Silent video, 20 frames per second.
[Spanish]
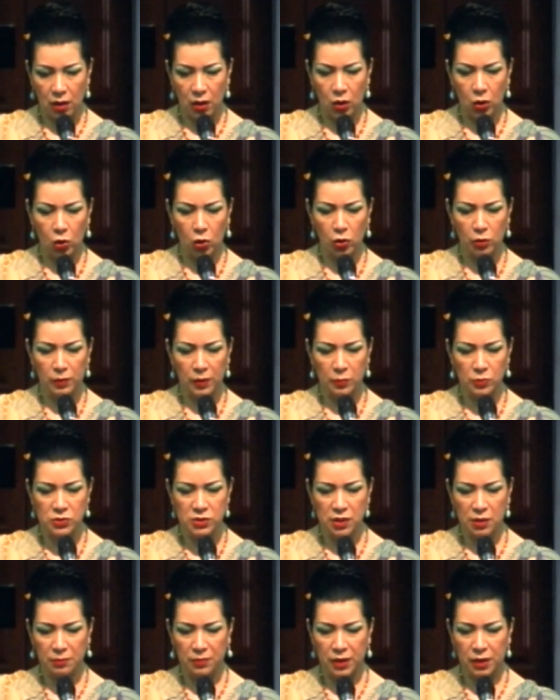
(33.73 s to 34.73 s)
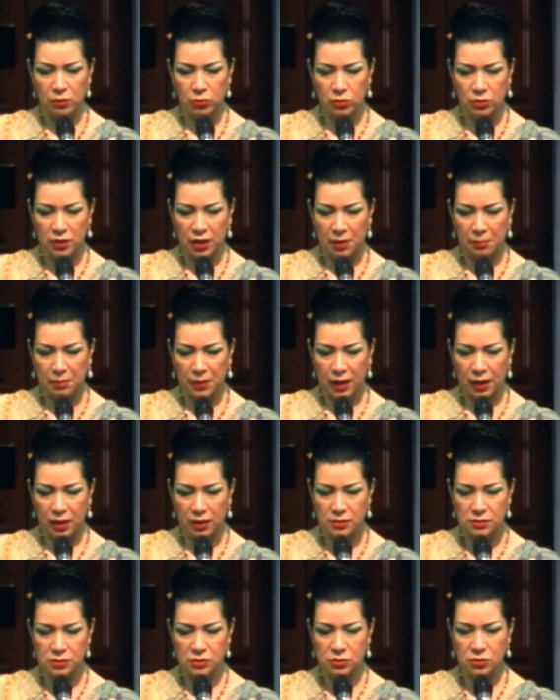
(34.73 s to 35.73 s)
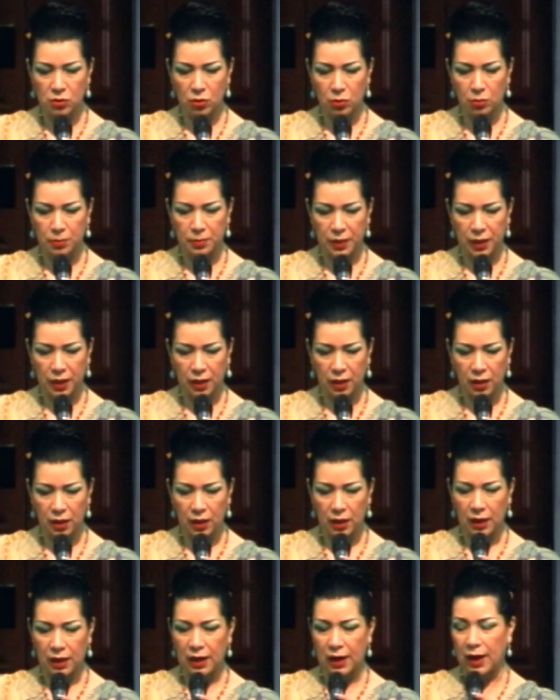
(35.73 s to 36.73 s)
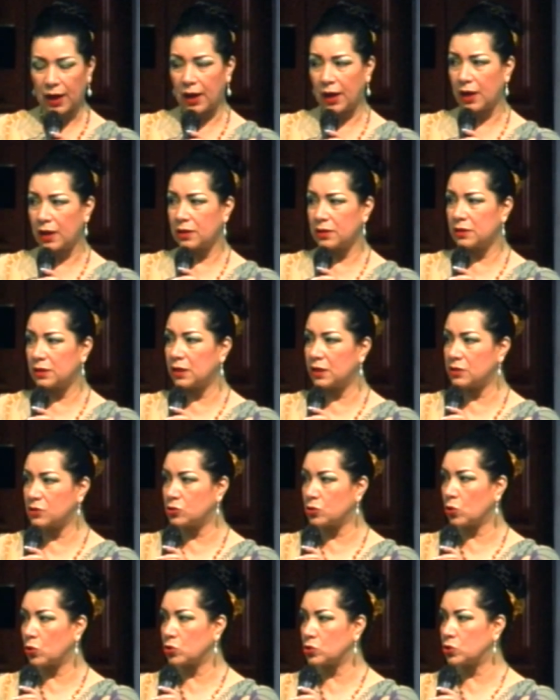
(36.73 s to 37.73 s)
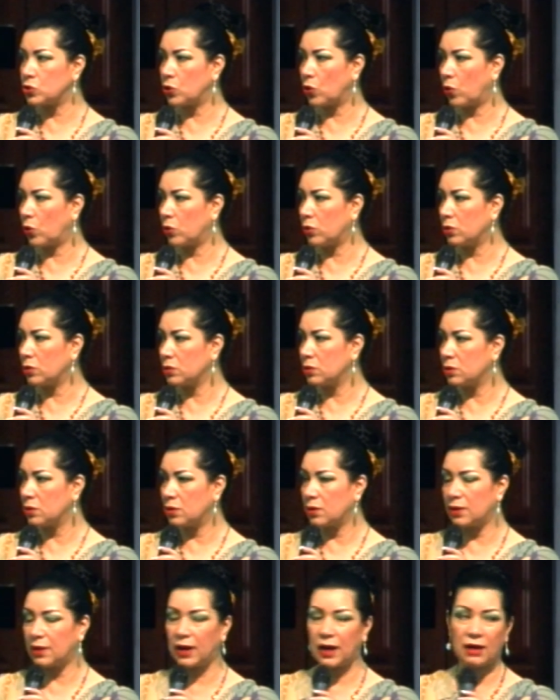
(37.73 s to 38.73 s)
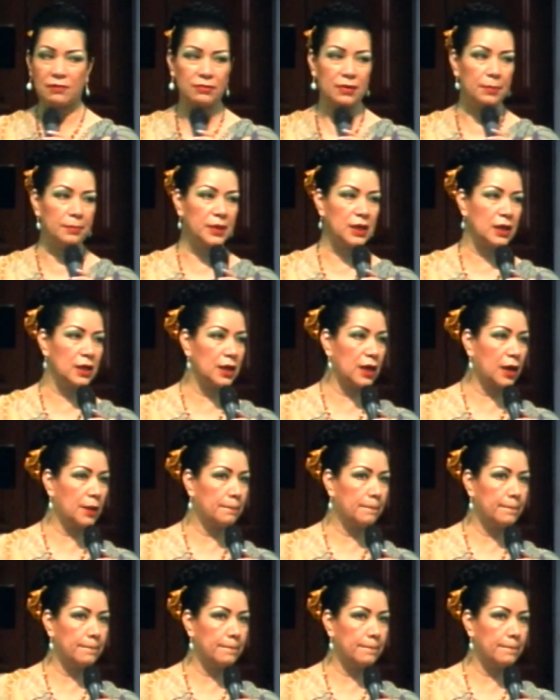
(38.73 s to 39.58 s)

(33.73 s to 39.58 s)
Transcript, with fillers: Hoy vamos a ver un tema sobre la distorsión de la familia.